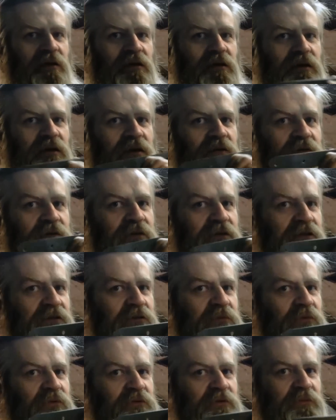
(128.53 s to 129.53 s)
Или вот этот
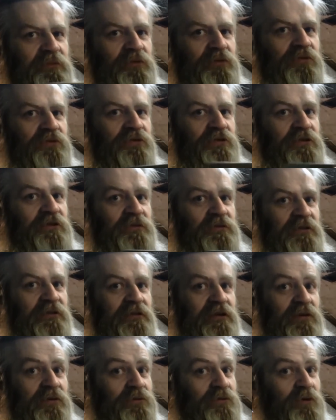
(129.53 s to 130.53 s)
способ, но тоже не
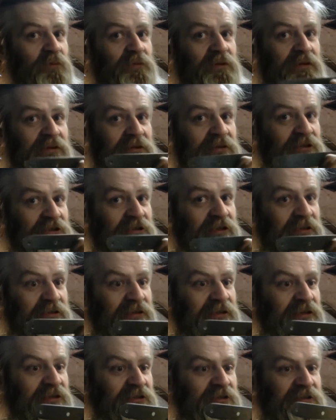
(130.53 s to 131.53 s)
всегда удобно держать
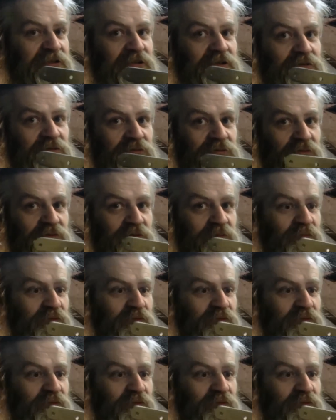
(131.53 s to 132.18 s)
даже снизу нож,